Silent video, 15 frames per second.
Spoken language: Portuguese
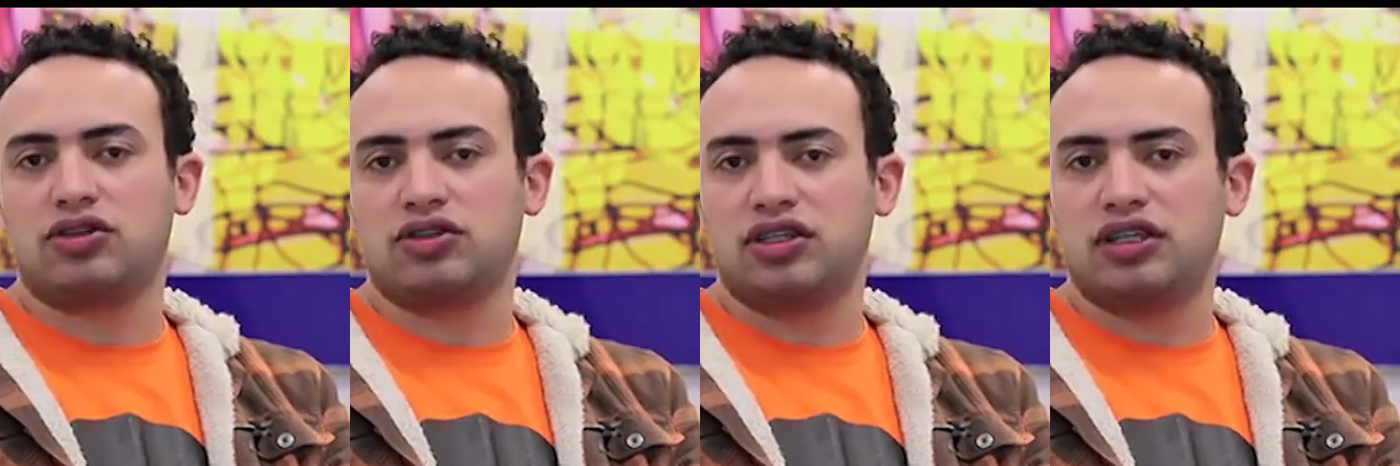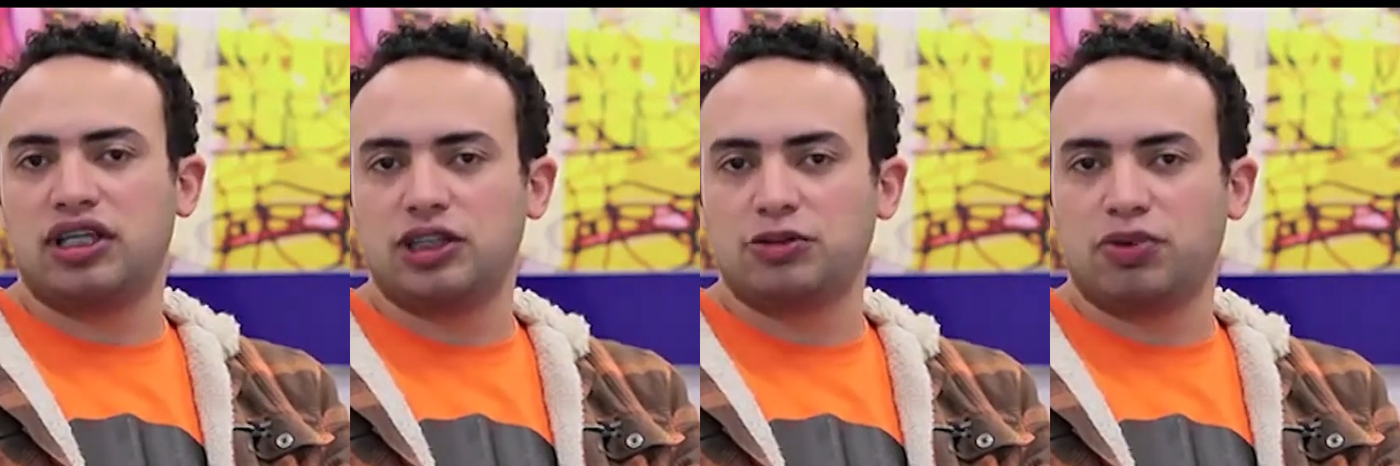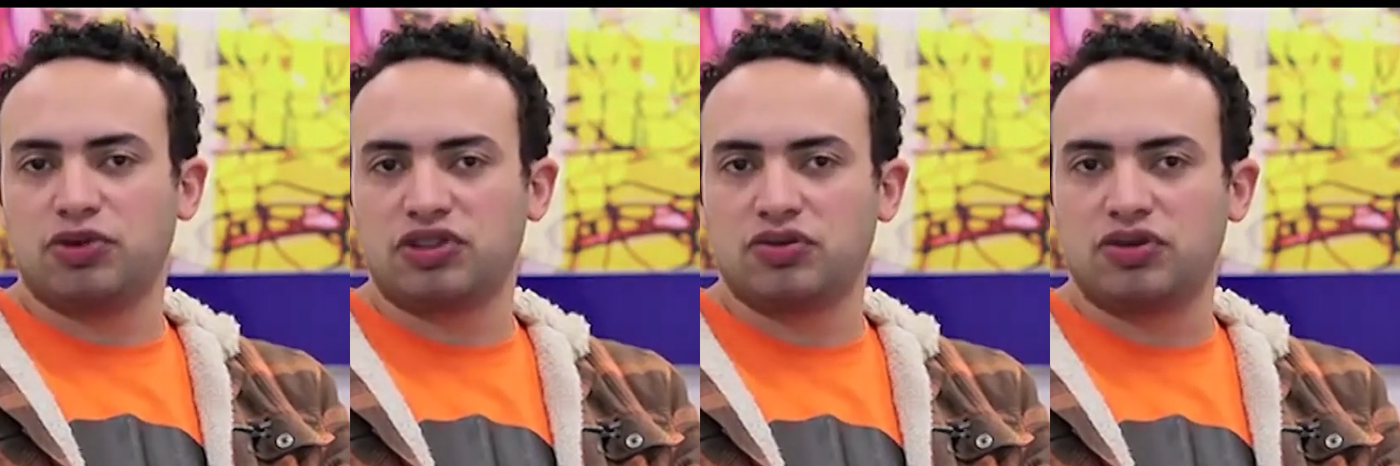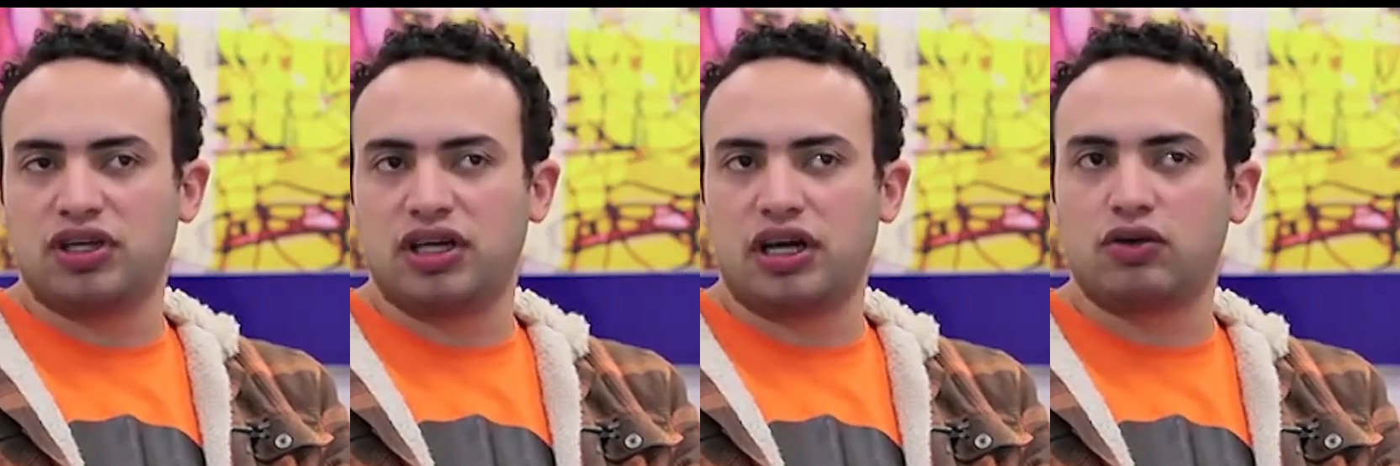sociedade
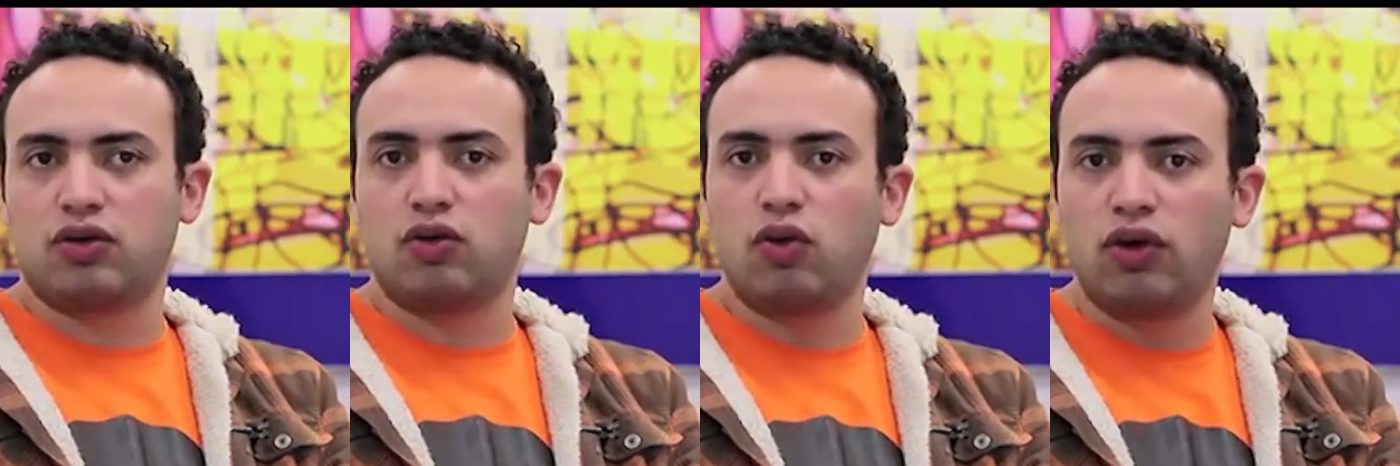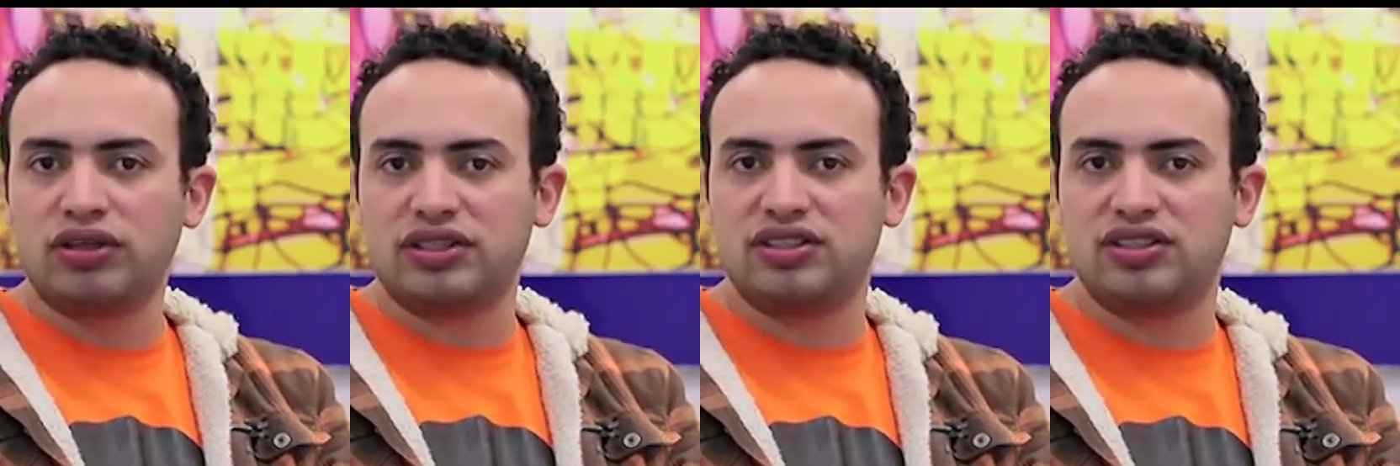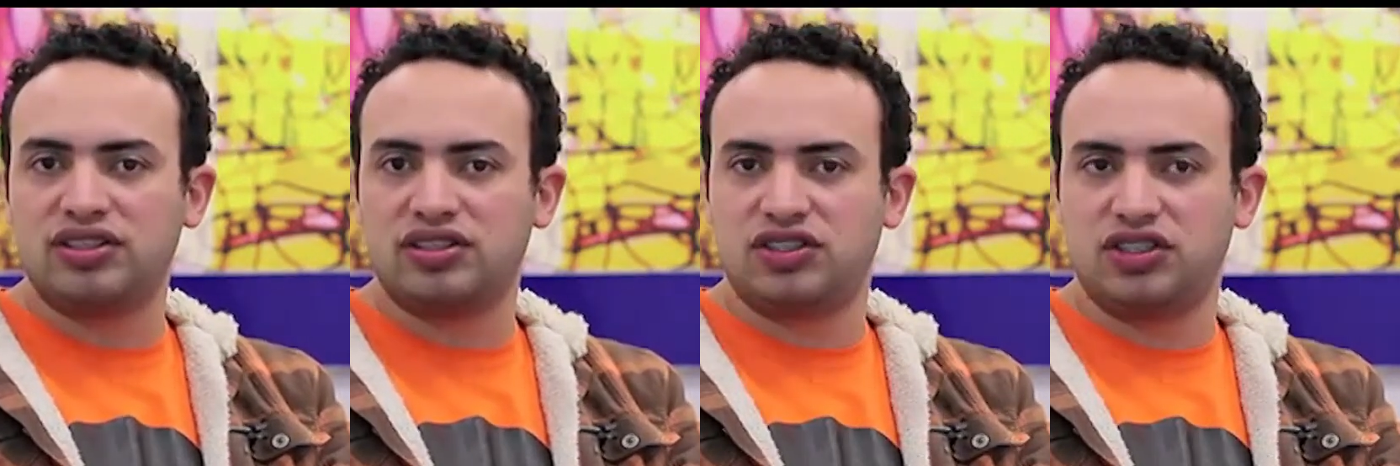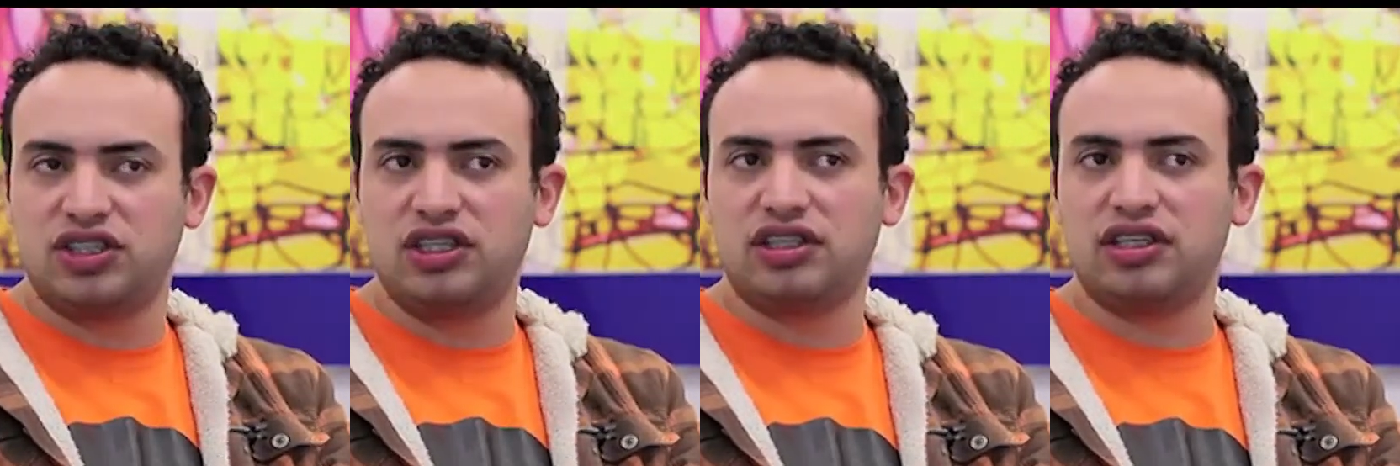possa criar coisas
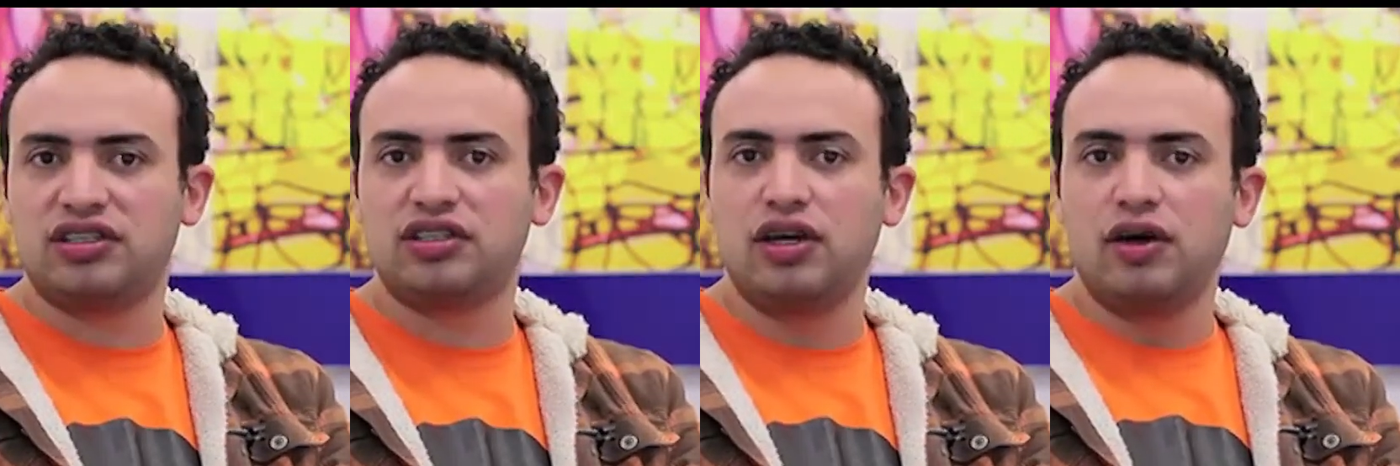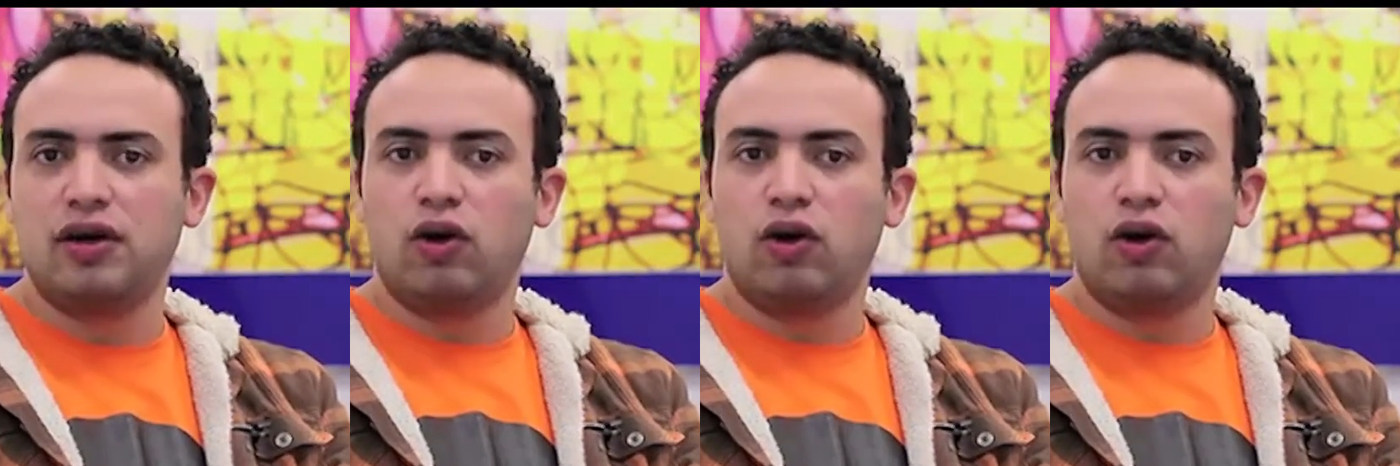distintas